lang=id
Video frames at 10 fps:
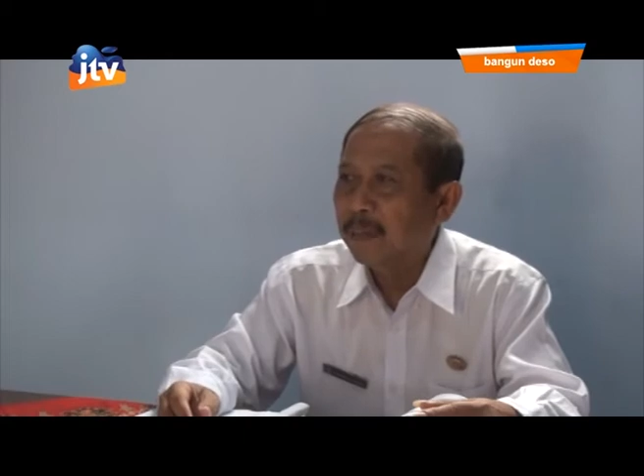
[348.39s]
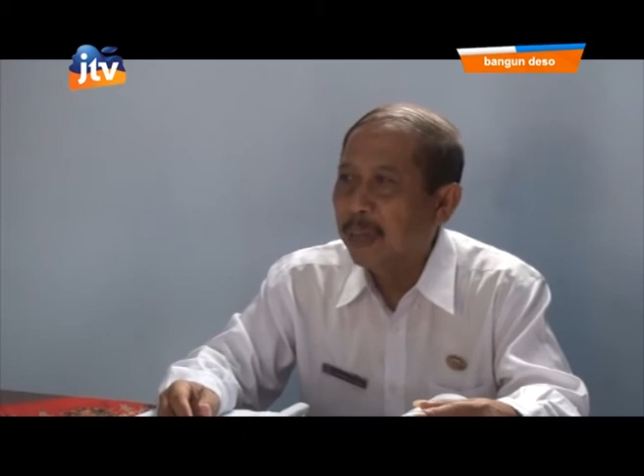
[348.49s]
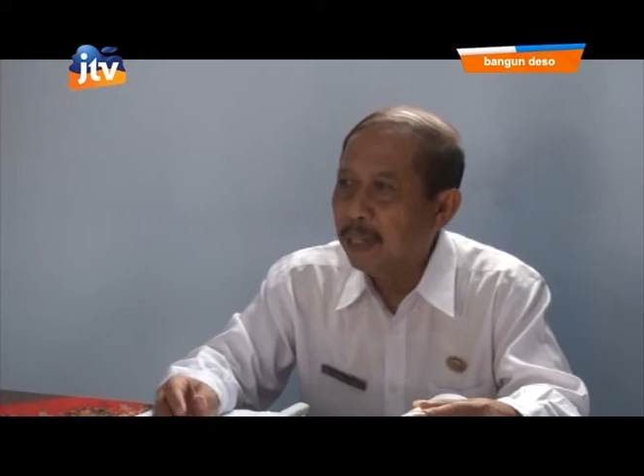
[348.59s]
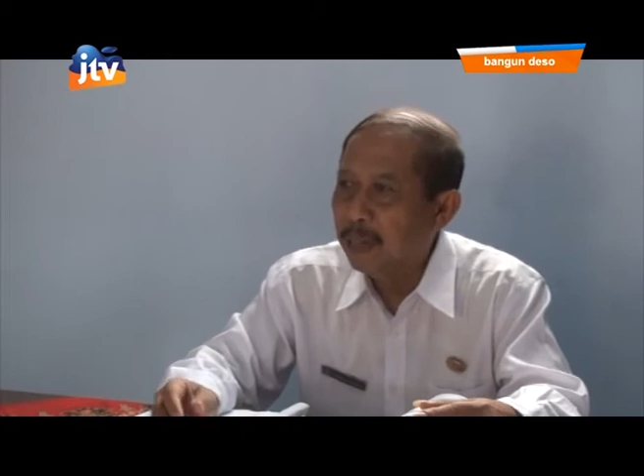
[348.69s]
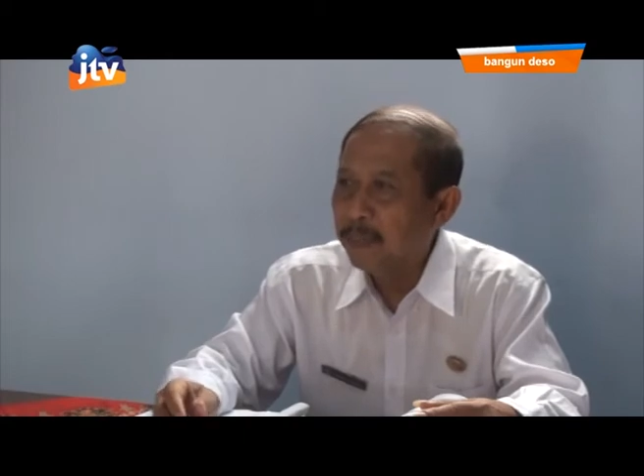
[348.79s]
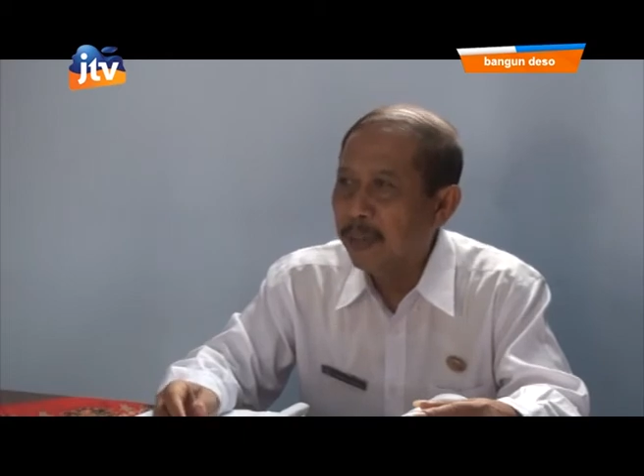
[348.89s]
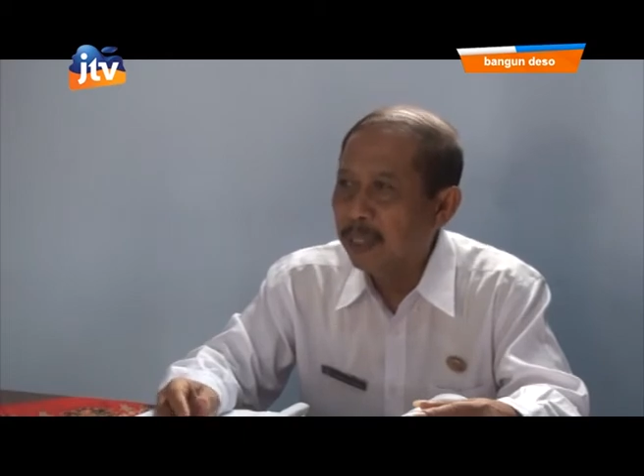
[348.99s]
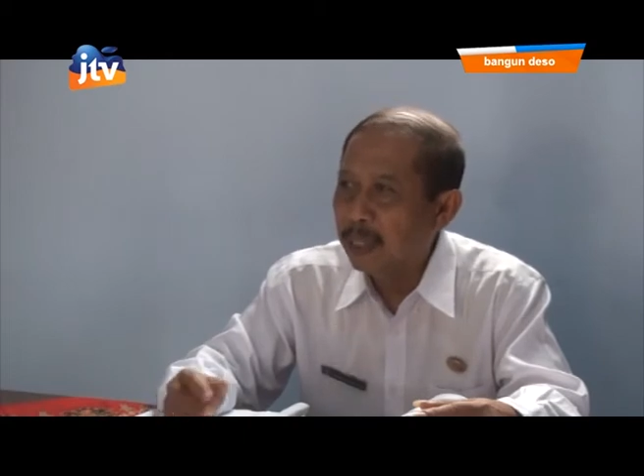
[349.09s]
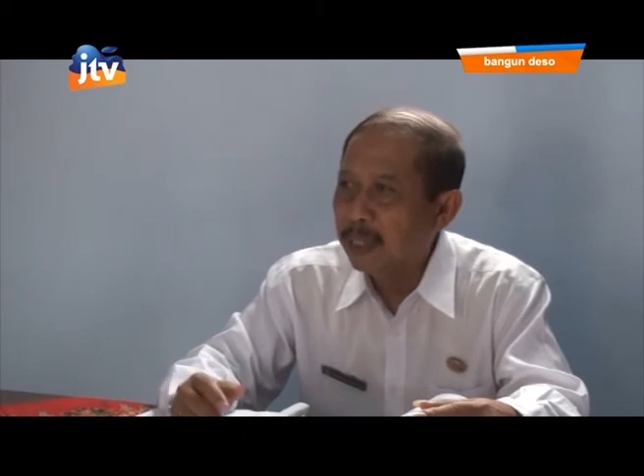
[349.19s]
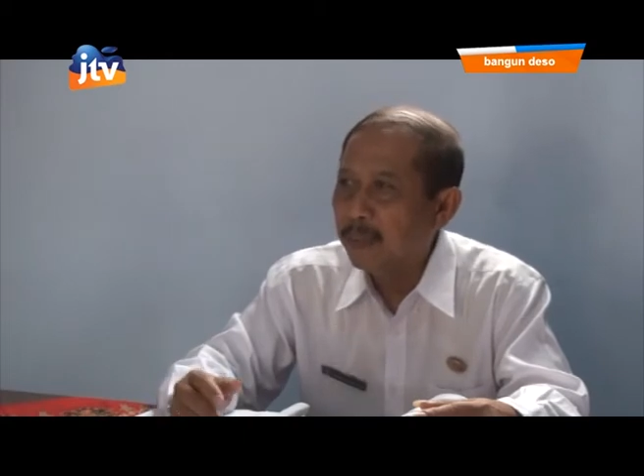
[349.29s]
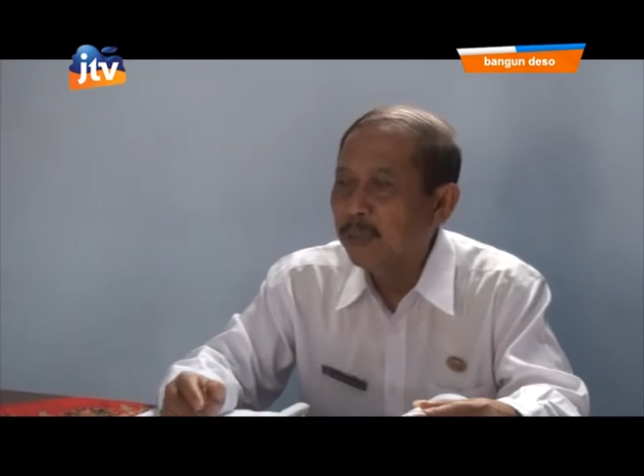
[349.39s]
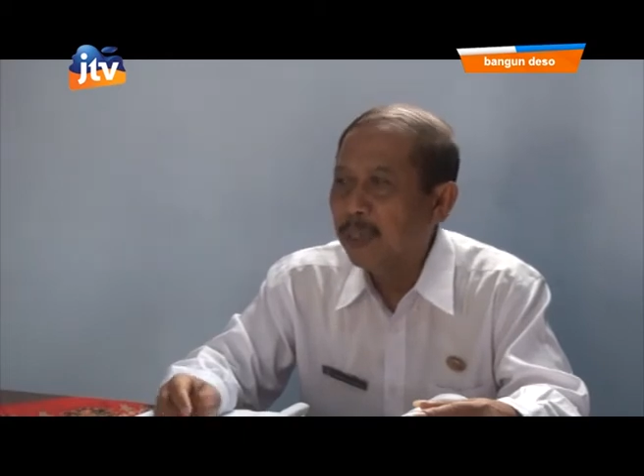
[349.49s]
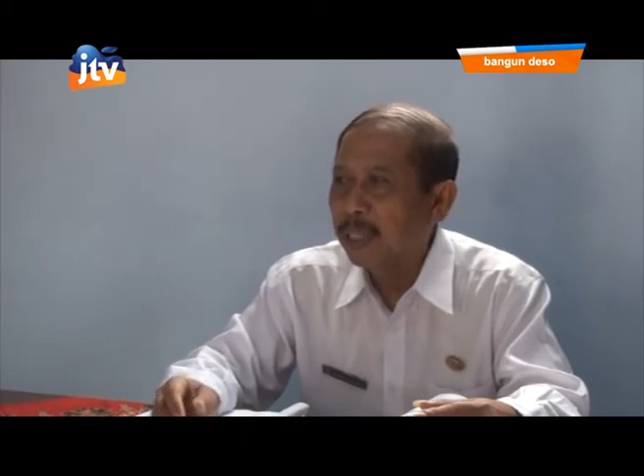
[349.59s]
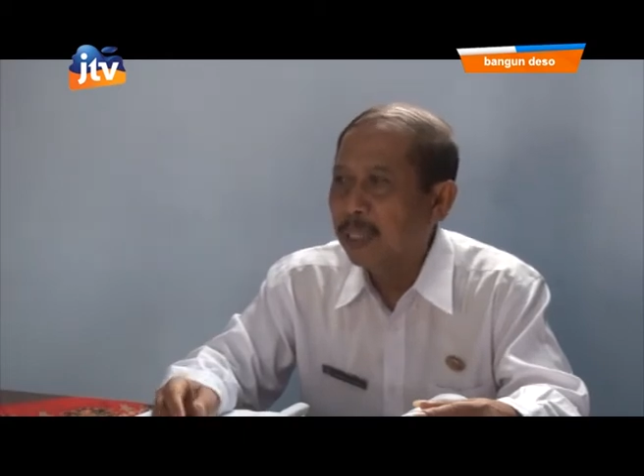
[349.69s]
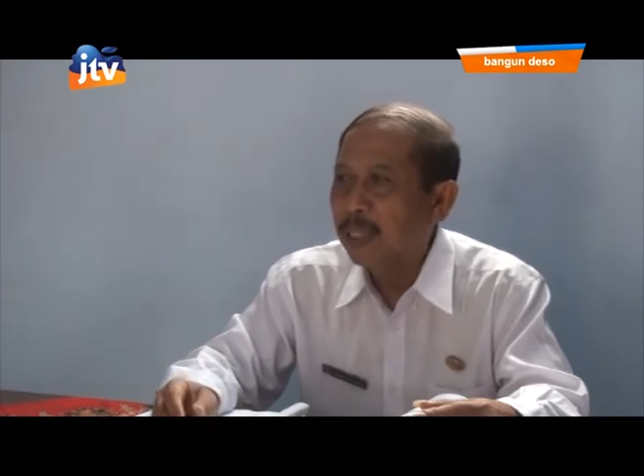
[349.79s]
mangga banyak
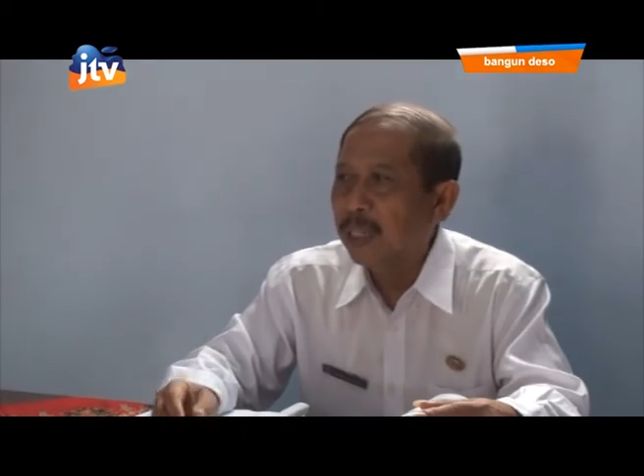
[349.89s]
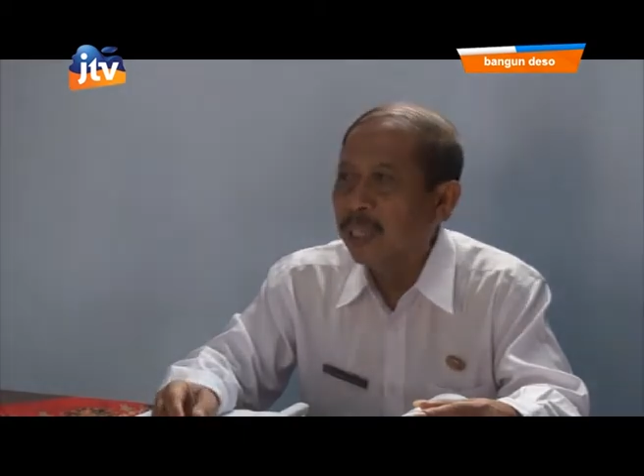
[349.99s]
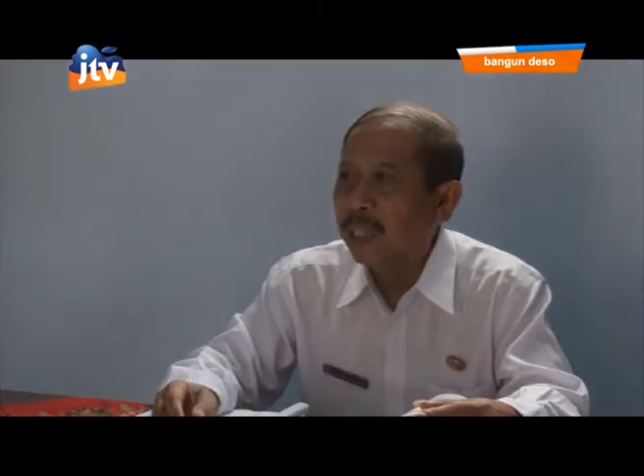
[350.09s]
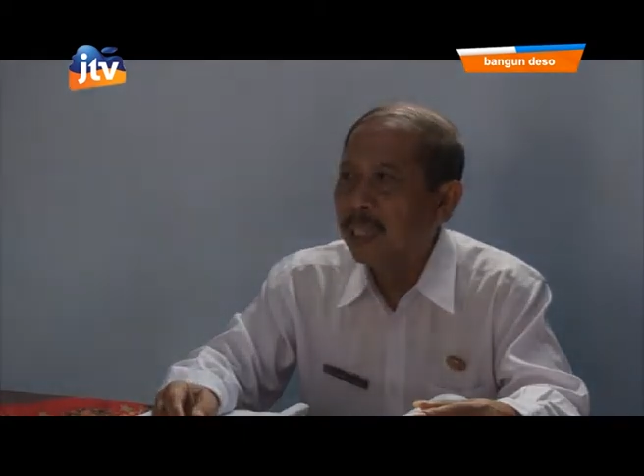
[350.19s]
jambu ada